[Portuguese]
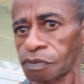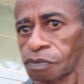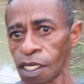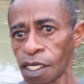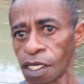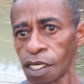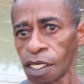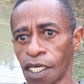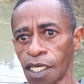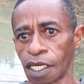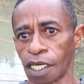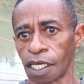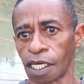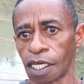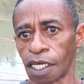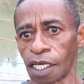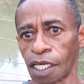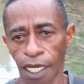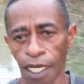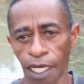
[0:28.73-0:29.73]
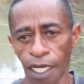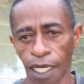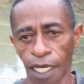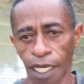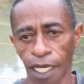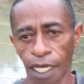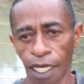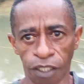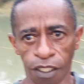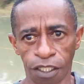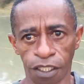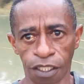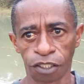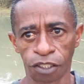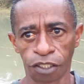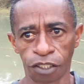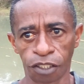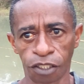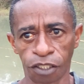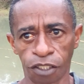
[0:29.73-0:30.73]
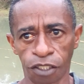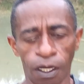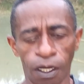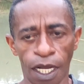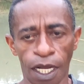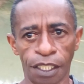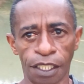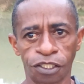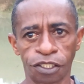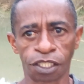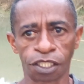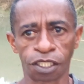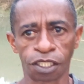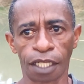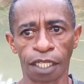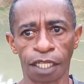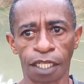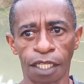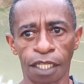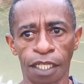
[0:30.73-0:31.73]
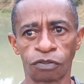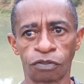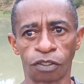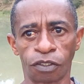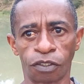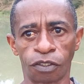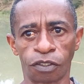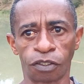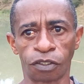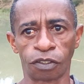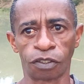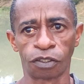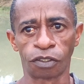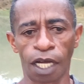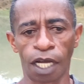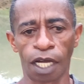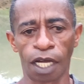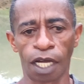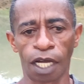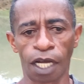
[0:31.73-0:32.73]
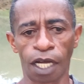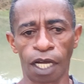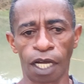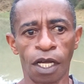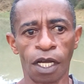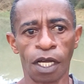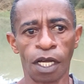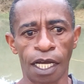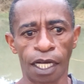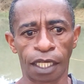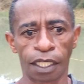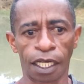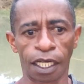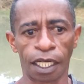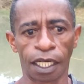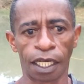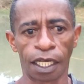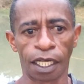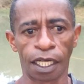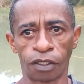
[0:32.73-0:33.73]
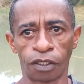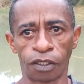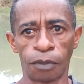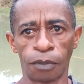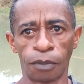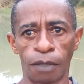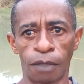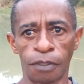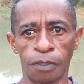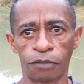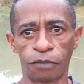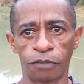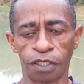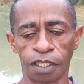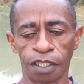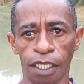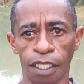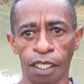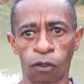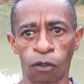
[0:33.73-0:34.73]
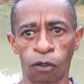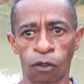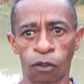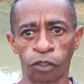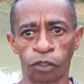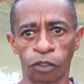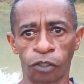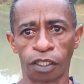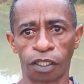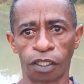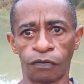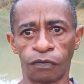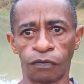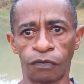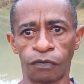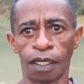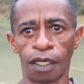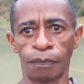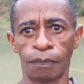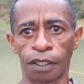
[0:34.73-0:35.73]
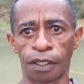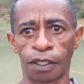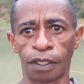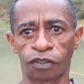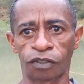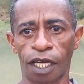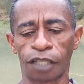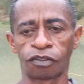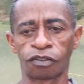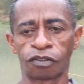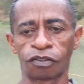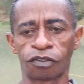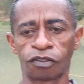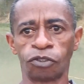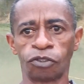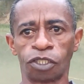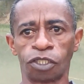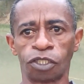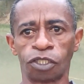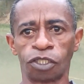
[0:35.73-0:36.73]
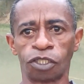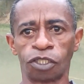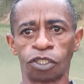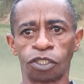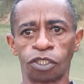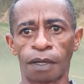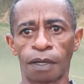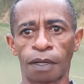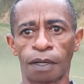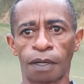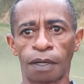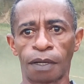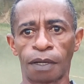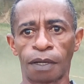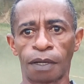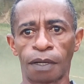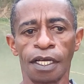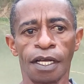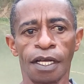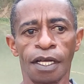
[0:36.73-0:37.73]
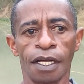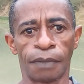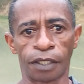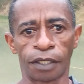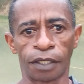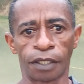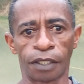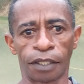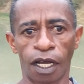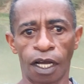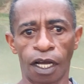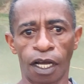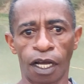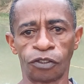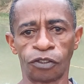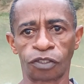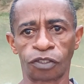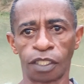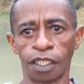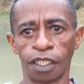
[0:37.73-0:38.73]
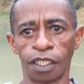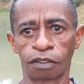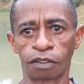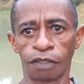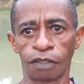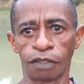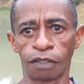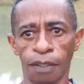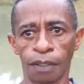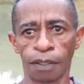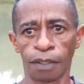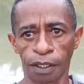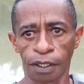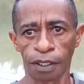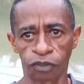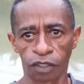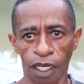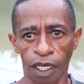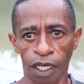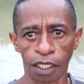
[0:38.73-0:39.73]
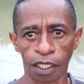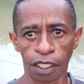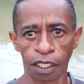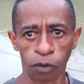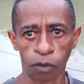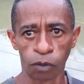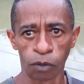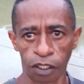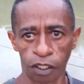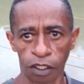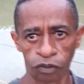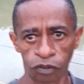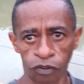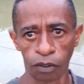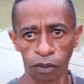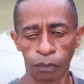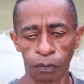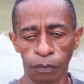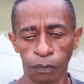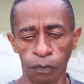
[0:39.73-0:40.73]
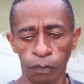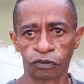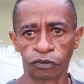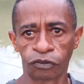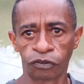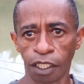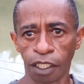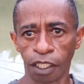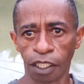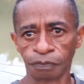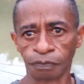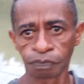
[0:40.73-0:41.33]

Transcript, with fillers: E eu queria agradecer desde já o carinho de cada um de vocês com o canal e agradecer ao meu amigo Vinder Costa que veio aí pescar, saiu de longe para poder pescar, o inscrito que veio pescar aí, conhecer o pesqueiro.